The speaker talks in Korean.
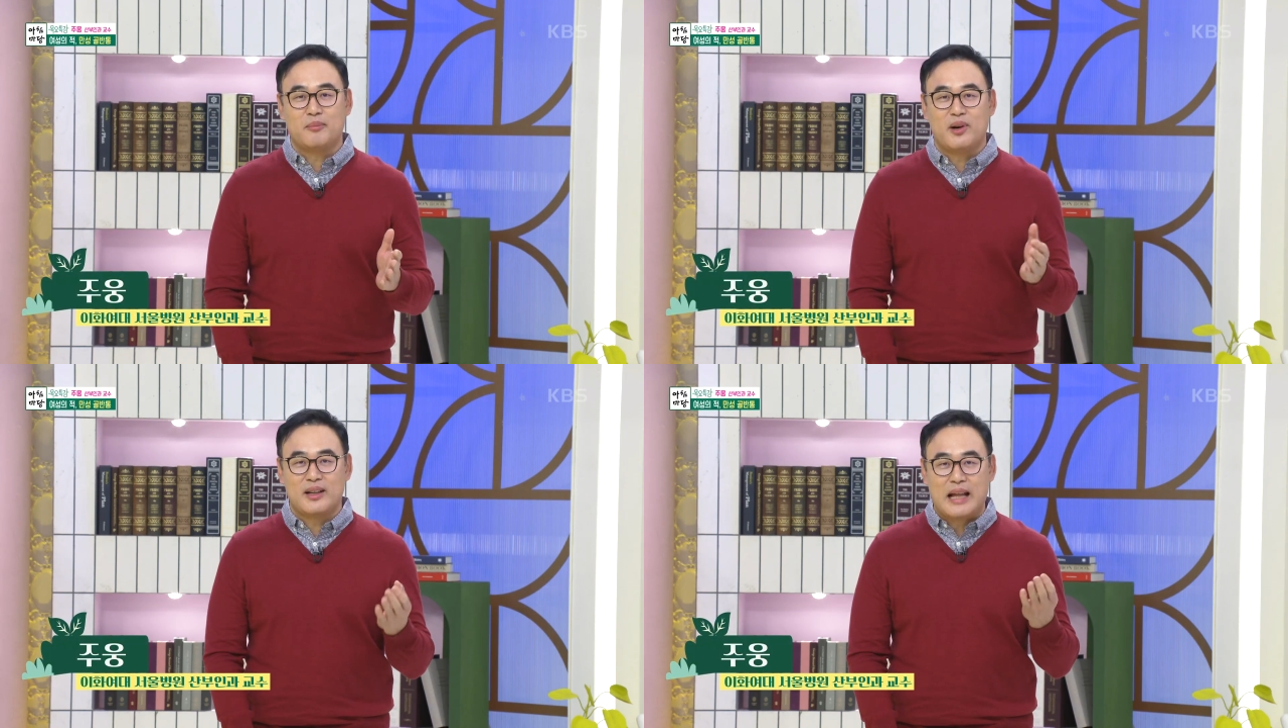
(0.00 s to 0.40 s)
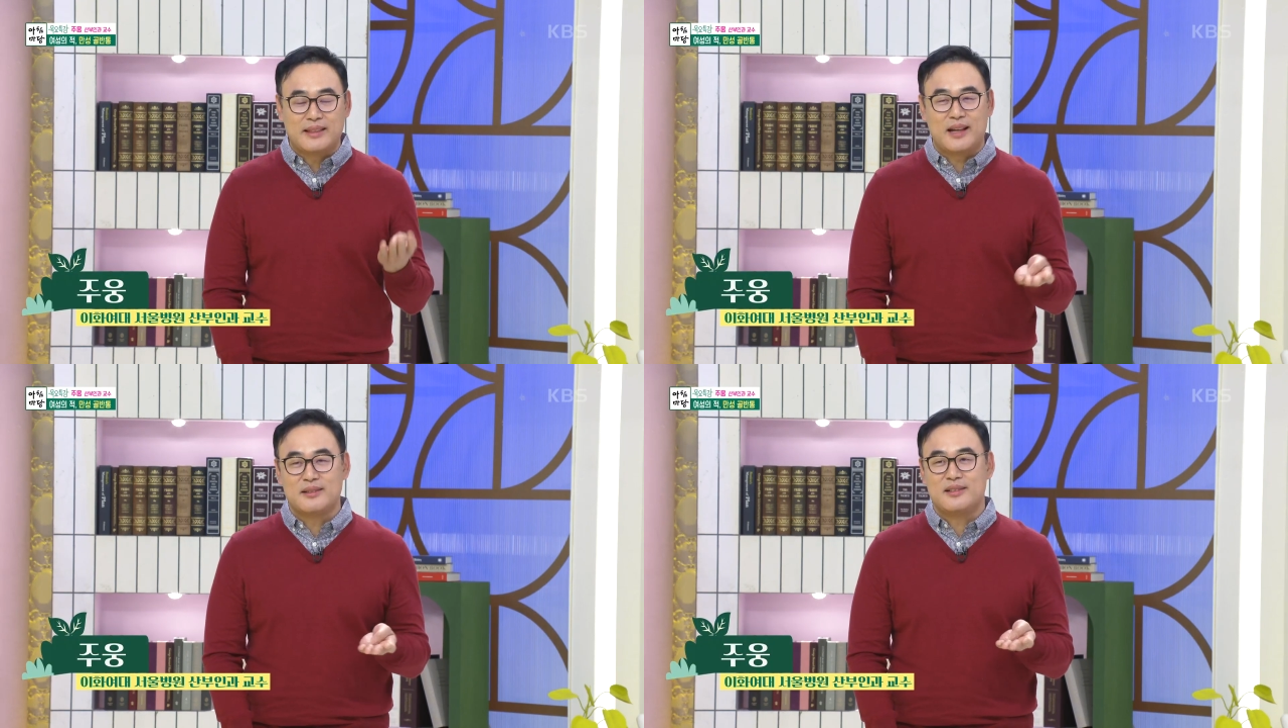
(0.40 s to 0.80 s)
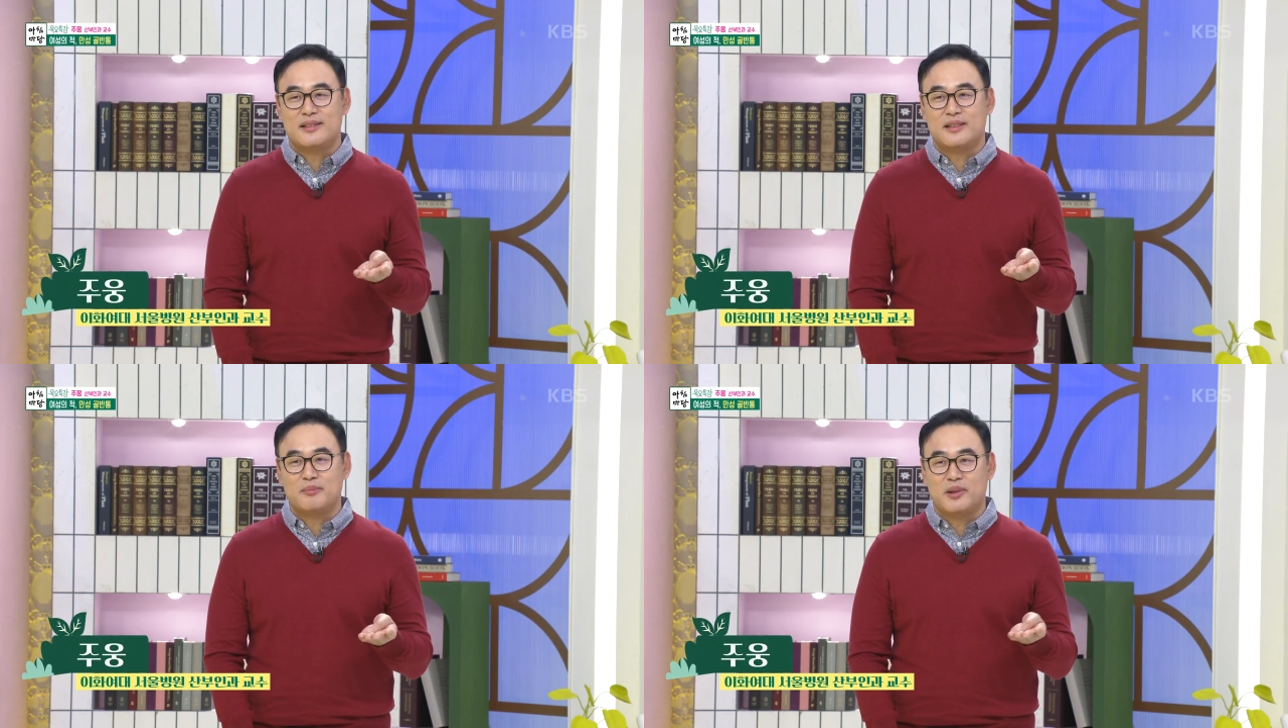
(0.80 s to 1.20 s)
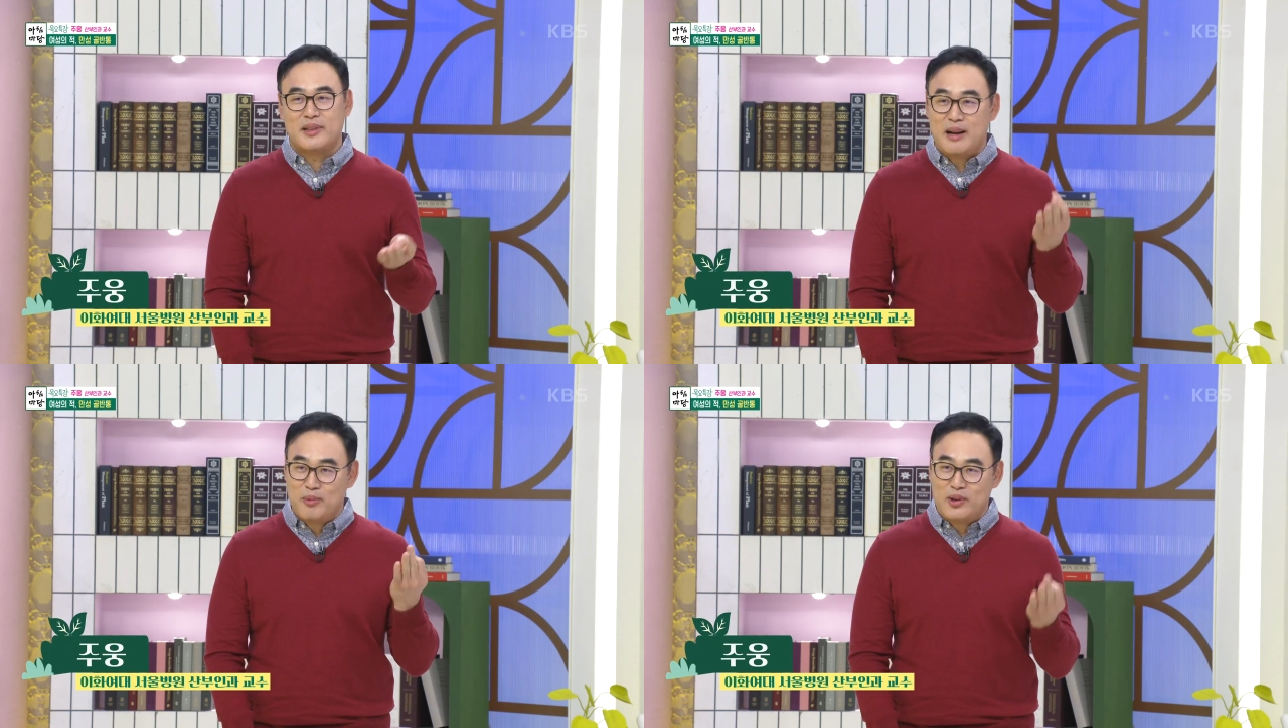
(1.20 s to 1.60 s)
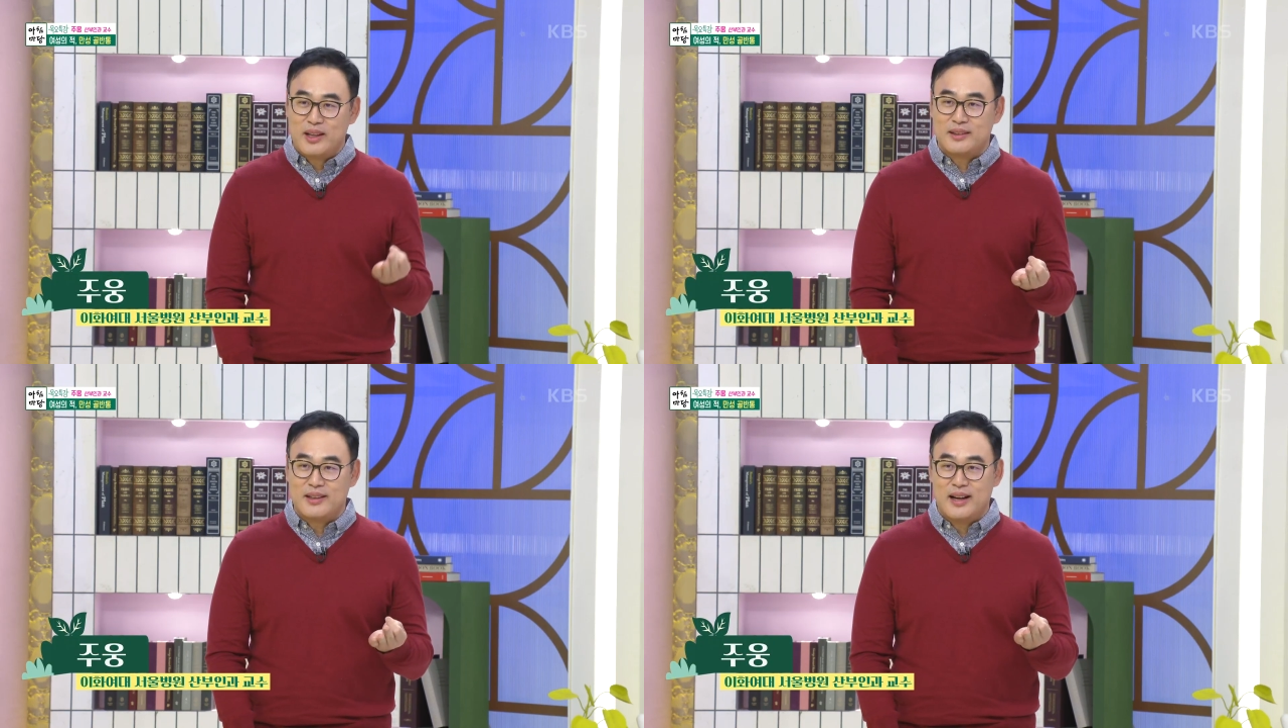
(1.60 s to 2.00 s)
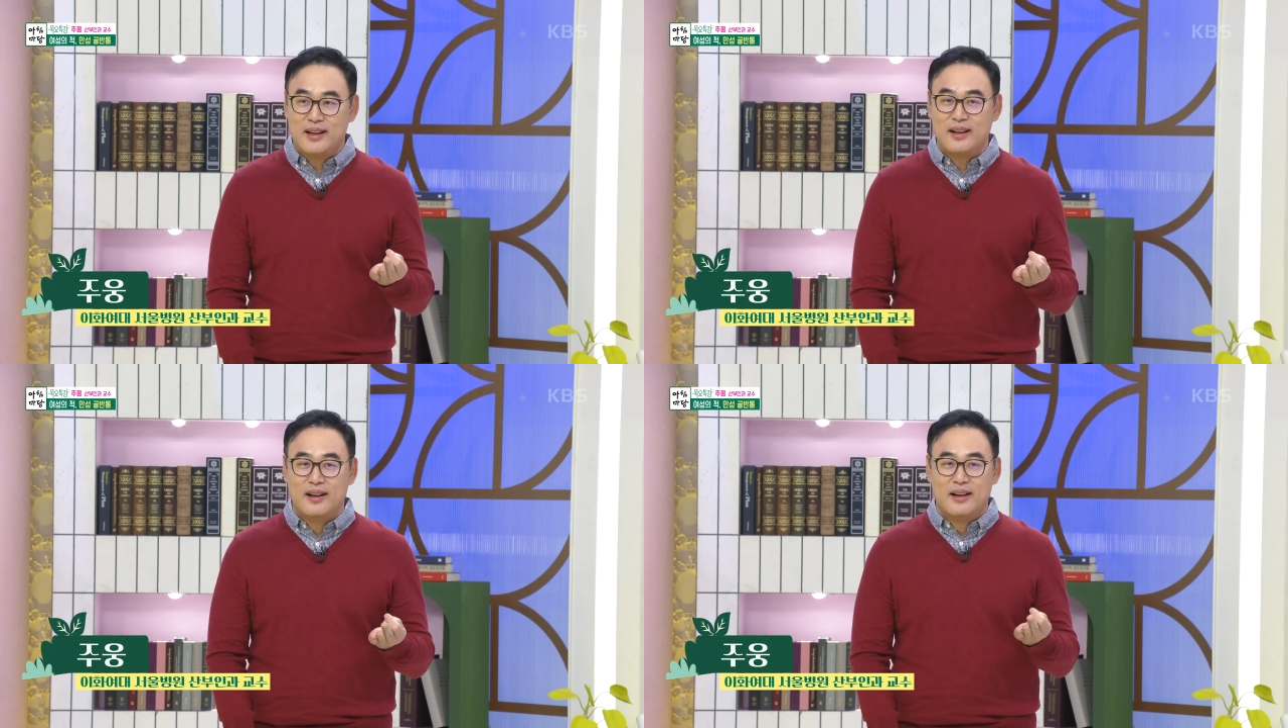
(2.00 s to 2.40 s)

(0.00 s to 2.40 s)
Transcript: 뭐가 났다든지 뭐 탈모가 됐다,